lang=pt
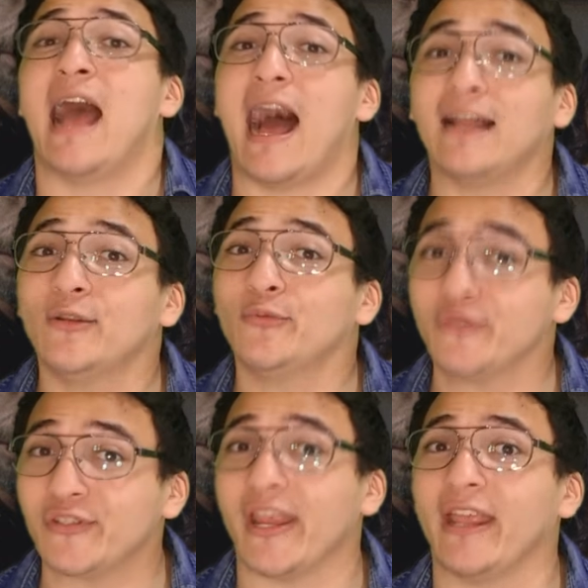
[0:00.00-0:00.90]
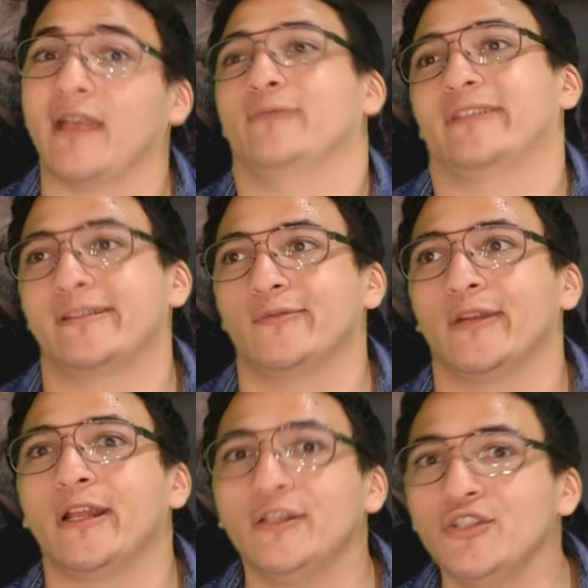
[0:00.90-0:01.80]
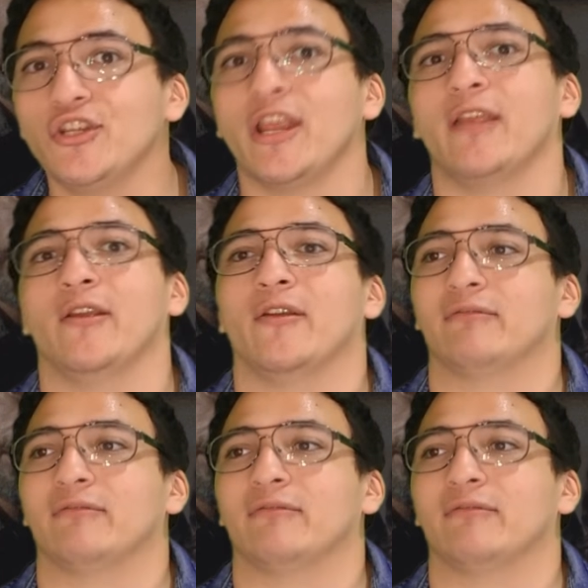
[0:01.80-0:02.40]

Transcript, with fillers: A não ser que aconteça um grande,